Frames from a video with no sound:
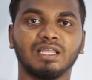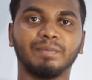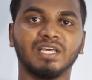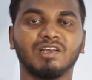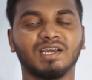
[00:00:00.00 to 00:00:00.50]

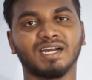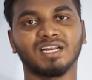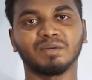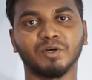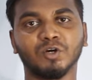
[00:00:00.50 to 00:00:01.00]
எப்படியாவது நாங்கள்
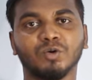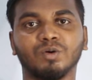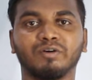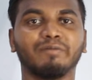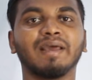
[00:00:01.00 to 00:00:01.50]
கலெக்ட்
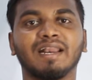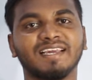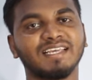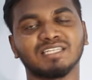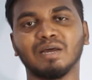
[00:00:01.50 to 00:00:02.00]
பண்ணுறோம் உங்கள் மேலே
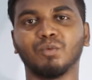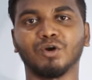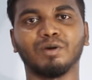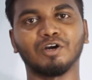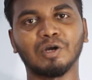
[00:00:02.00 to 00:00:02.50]
கேஸ்லாம்
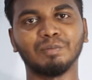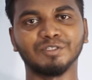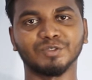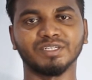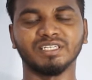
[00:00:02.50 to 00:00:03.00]
போட மாட்டோம்
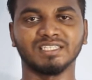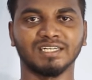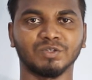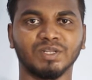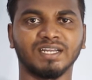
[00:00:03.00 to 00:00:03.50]
அப்படின்னு சொல்லிட்டு
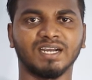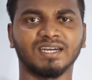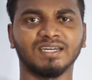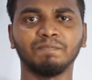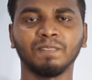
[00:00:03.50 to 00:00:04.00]
டீசெண்டாக
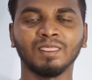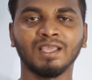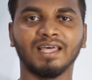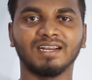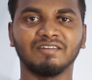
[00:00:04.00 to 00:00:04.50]
சொல்லியிருக்காங்க
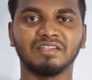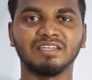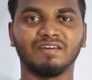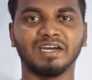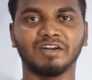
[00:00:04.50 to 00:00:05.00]
அதனால்
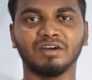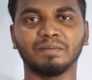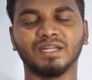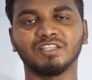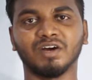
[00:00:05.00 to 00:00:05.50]
வந்து வாங்குறவங்க
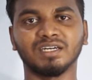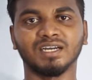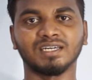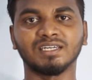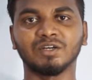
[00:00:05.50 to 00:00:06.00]
பார்த்து
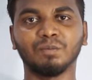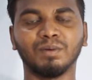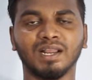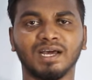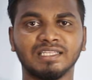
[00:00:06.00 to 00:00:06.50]
வாங்குங்க
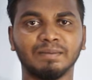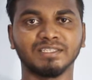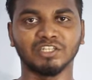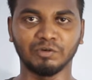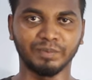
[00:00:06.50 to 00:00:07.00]
ரொம்பலாம்
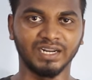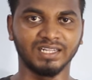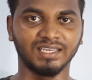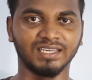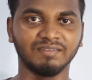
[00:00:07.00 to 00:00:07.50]
அதிகமாக செலவு
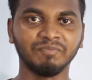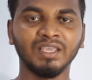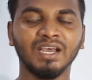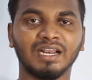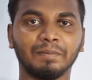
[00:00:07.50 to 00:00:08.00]
பண்ணாதீங்க
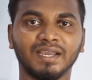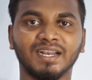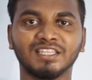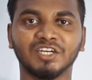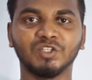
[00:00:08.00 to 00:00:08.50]
நமக்கு
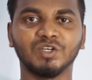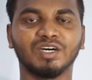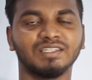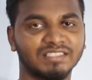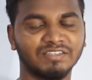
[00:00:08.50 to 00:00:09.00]
என்ன தகுதியோ
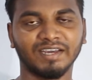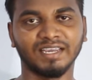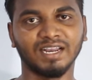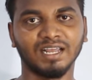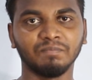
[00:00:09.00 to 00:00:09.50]
அதை வச்சு
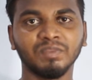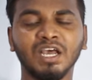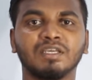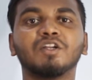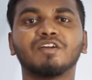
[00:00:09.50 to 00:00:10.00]
வாங்கிக்கலாம்
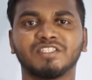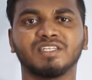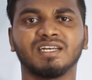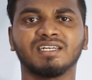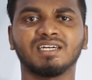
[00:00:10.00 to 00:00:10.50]
இன்னொரு
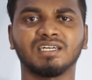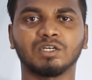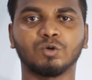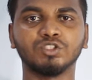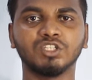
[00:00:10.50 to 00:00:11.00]
விஷயம் என்னென்னா
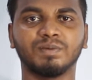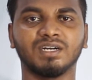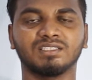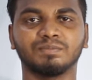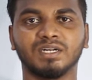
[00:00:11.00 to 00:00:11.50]
கொஞ்சம்
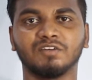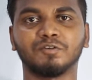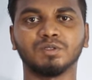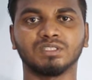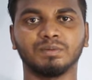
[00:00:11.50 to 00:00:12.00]
பழைய பழைய
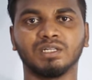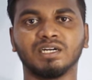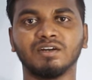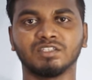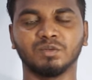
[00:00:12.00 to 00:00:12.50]
ஃபோன்ஸ் அப்படின்னா
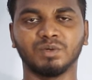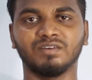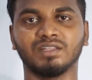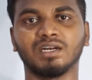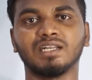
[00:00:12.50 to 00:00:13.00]
ரெண்டு வருஷத்துக்கு
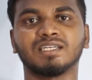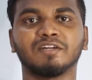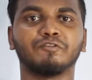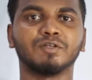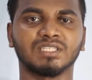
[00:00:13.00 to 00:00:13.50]
முன்னாடி வந்து ரிலீஸ்
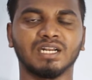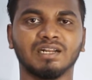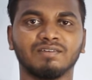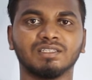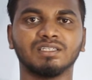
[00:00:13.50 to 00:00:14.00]
ஆன
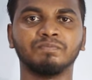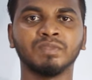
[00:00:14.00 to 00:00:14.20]
ஃபோன்ஸ்லாம் வந்து